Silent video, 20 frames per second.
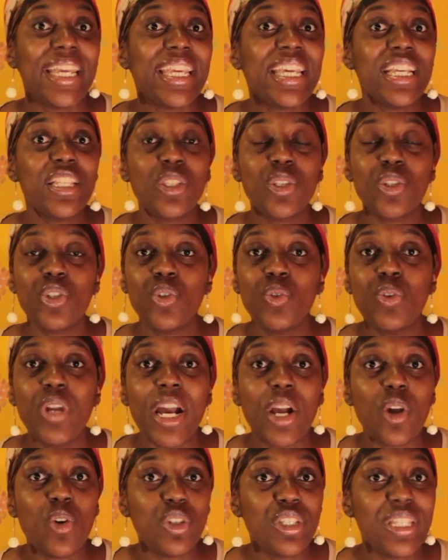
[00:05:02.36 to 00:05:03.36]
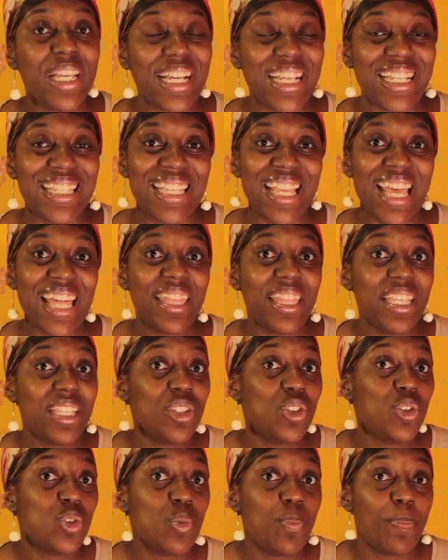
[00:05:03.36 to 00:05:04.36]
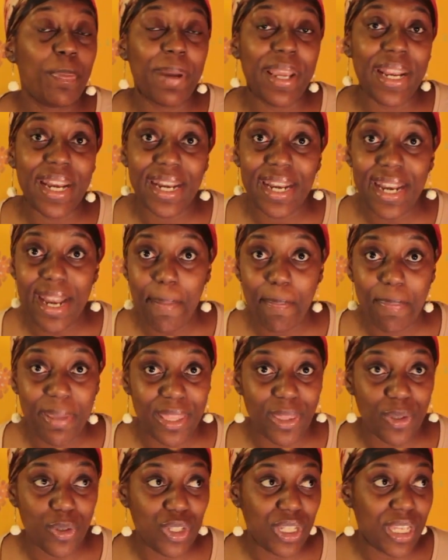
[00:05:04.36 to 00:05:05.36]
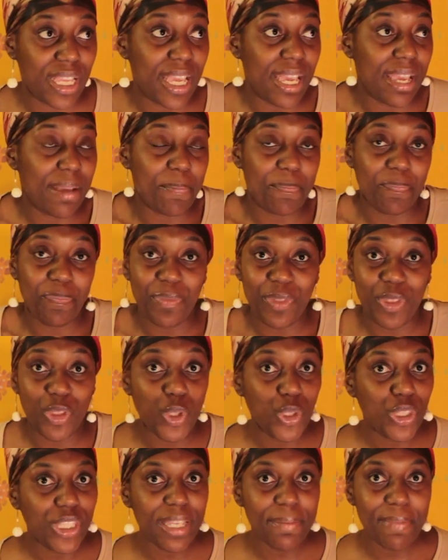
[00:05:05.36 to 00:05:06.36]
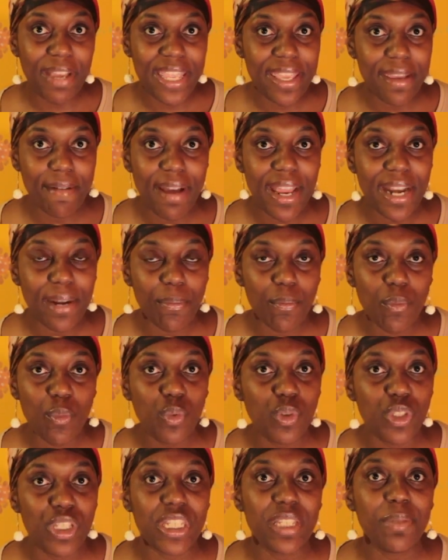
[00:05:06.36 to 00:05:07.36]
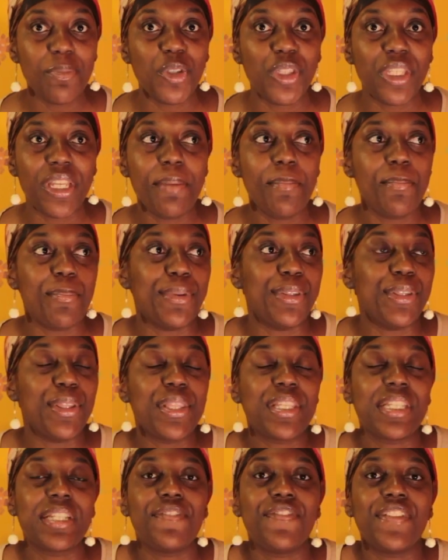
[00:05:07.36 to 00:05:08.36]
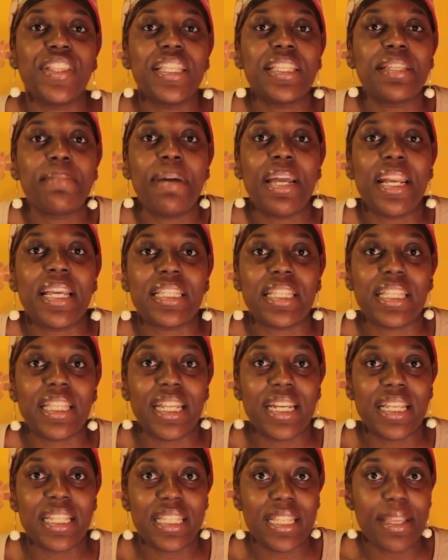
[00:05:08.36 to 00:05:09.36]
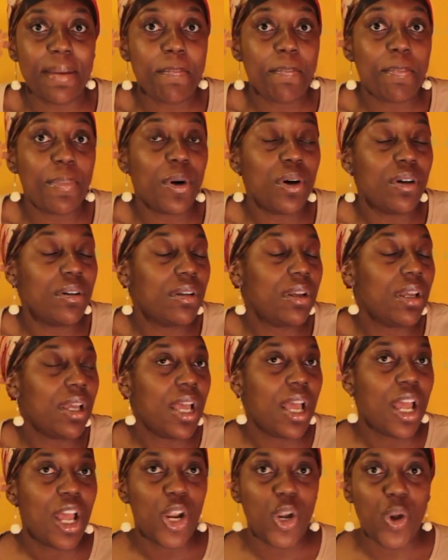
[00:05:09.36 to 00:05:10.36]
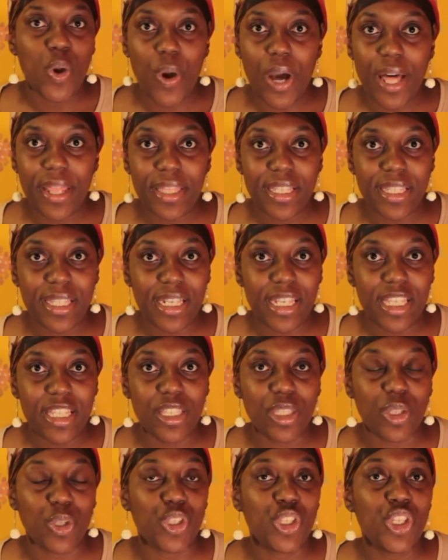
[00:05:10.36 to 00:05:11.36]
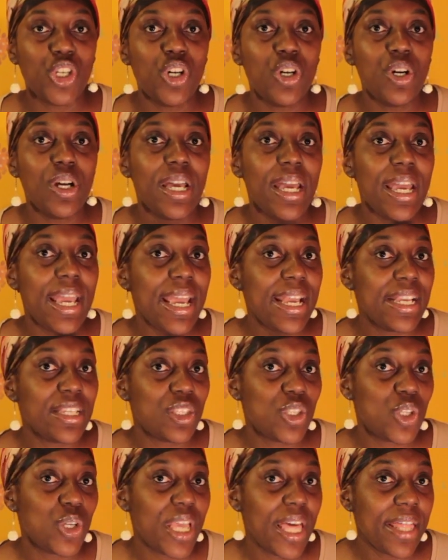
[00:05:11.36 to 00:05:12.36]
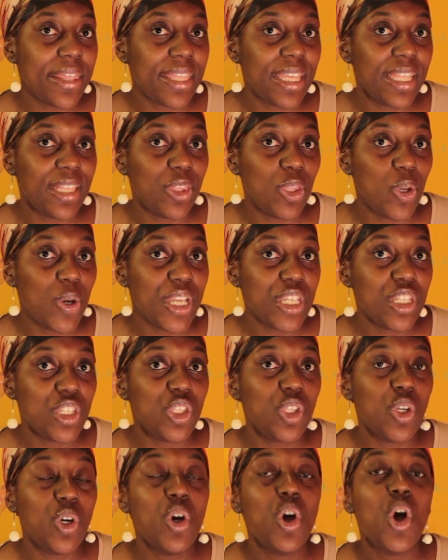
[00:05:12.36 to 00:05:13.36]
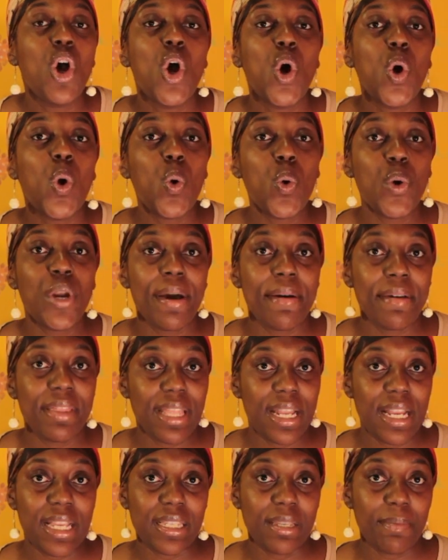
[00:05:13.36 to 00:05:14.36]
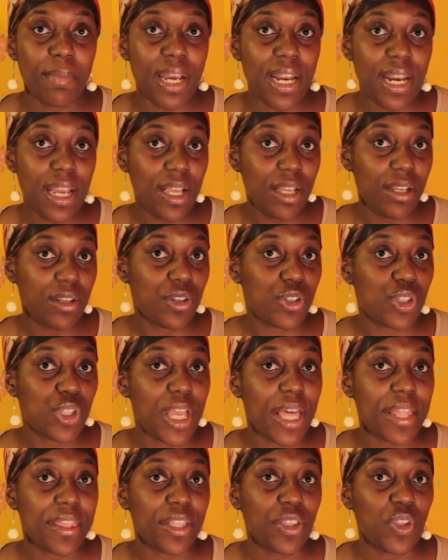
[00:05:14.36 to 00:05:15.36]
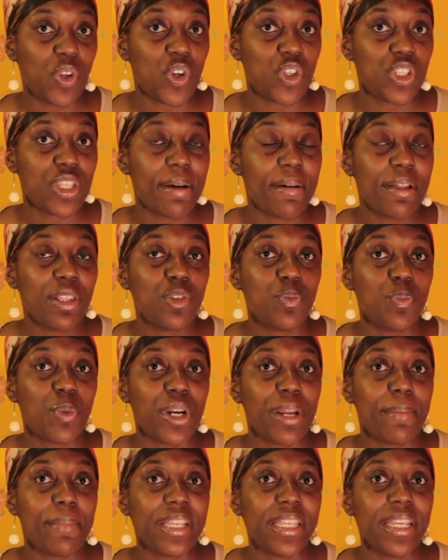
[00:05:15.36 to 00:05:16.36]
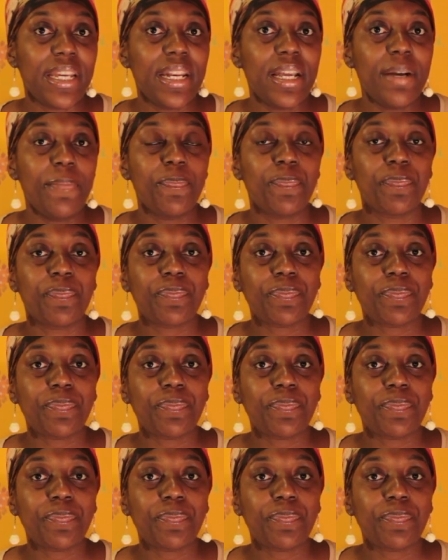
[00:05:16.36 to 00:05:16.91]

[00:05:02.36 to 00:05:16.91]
Y esto es una cosa que se hace súper rápido, es que no te iba a llevar muchísimo tiempo. Entonces el fin de semana, si tienes tiempo, lo haces y listo. Yo estoy haciendo esto una vez a la semana, estoy haciendo los sábados por la mañana.